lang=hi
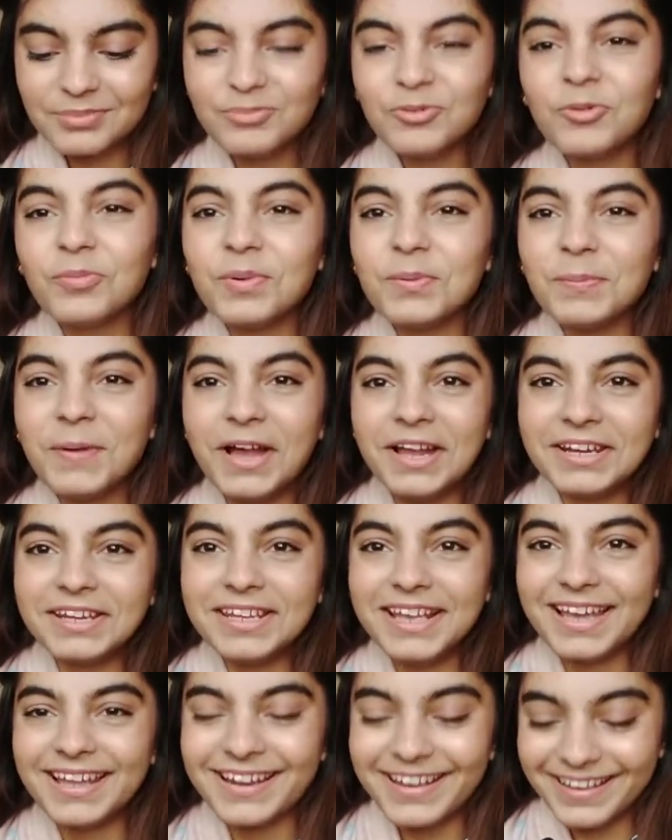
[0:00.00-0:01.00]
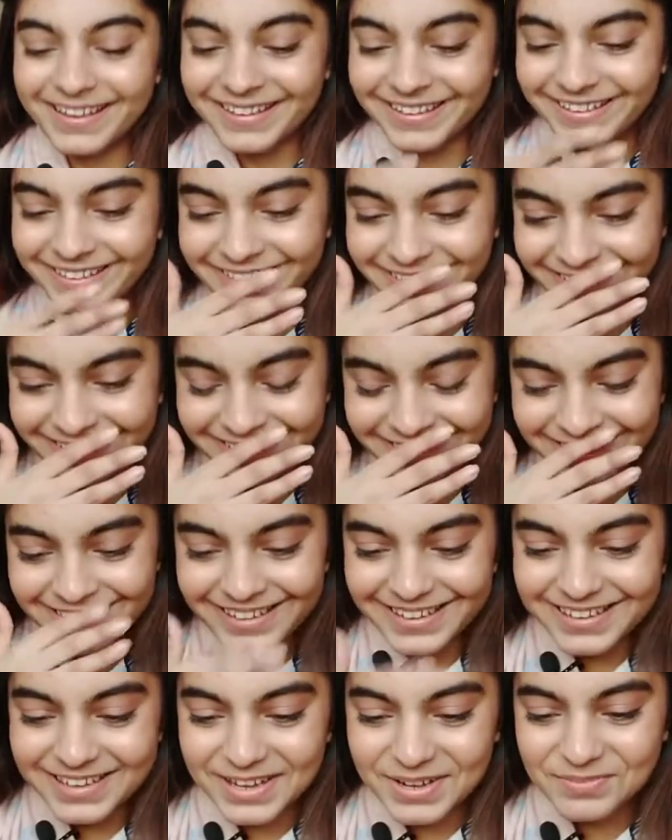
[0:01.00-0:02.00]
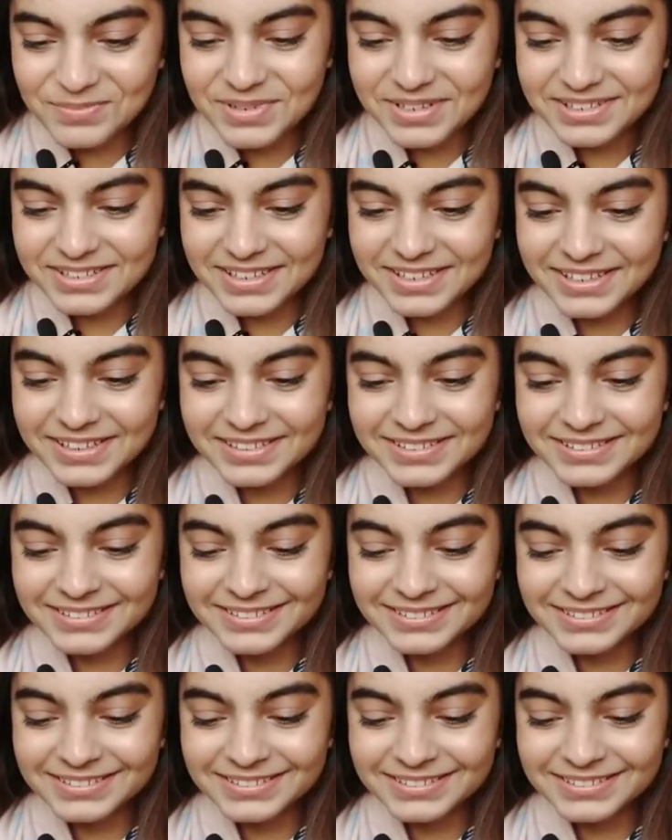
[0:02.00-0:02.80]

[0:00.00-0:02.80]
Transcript: मुँह में पानी आ रहा है अभी से ही